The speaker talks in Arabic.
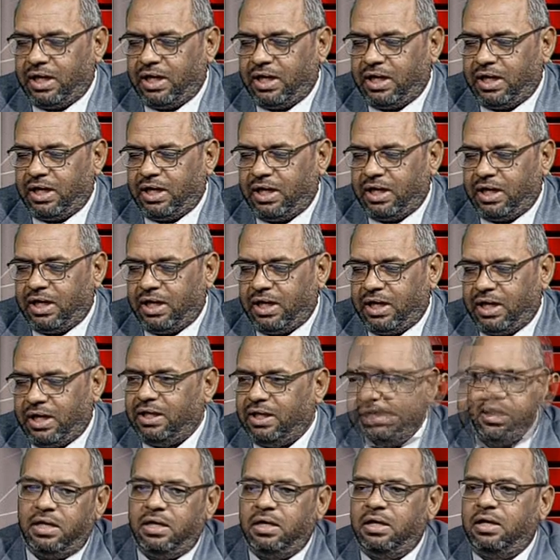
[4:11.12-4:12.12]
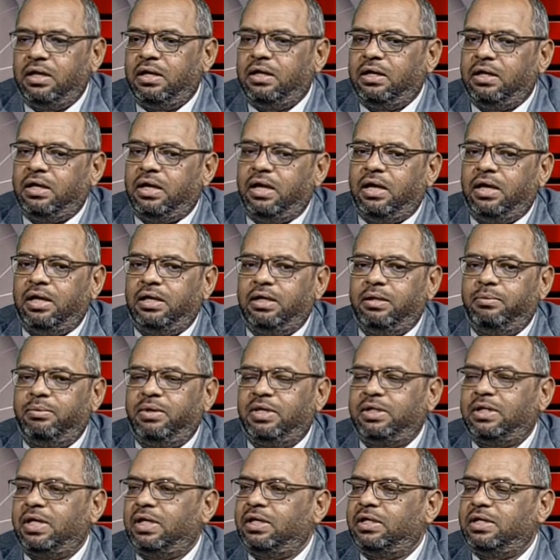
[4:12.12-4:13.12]
إيذاء آه،
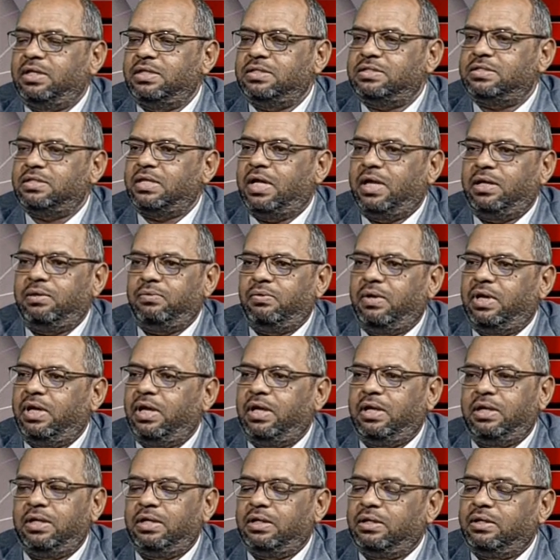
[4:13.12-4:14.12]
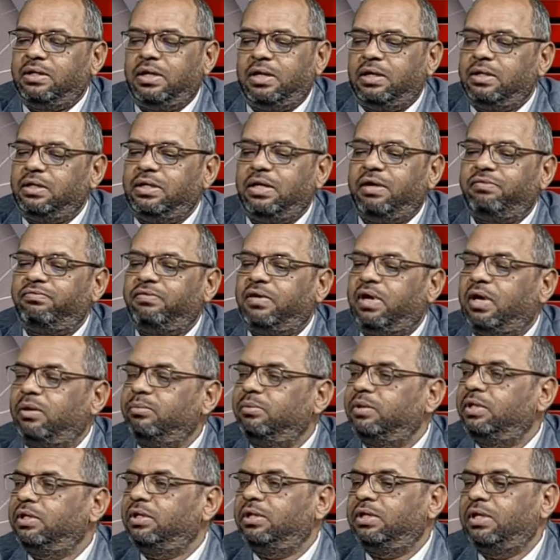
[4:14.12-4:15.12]
لبدن الإنسان ويفرح
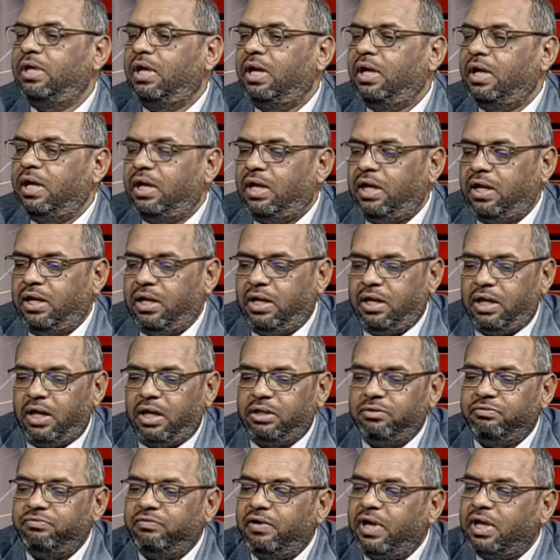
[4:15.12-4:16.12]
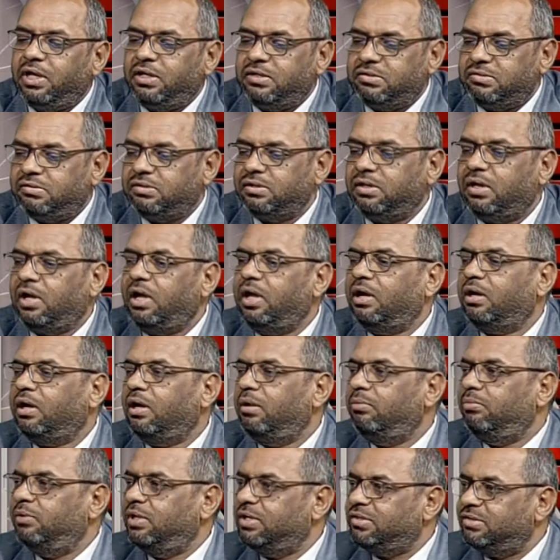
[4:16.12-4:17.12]
به الأطفال الصغار
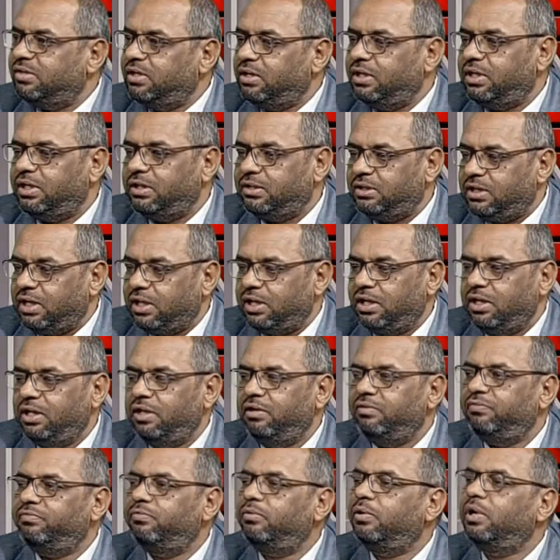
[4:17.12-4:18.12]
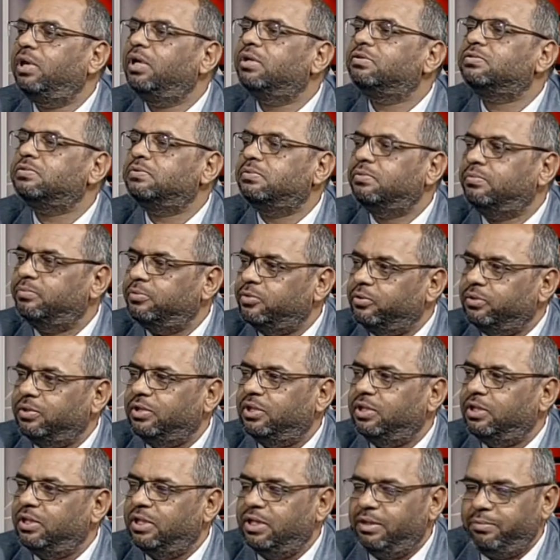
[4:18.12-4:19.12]
قبل سن التكليف ويصومون
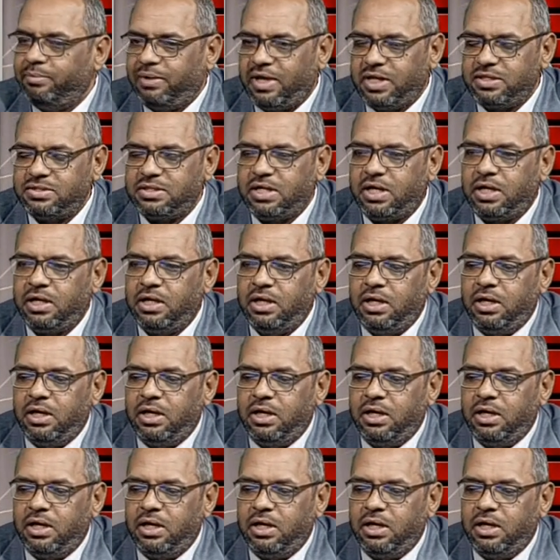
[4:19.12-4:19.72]
نعم. لماذا؟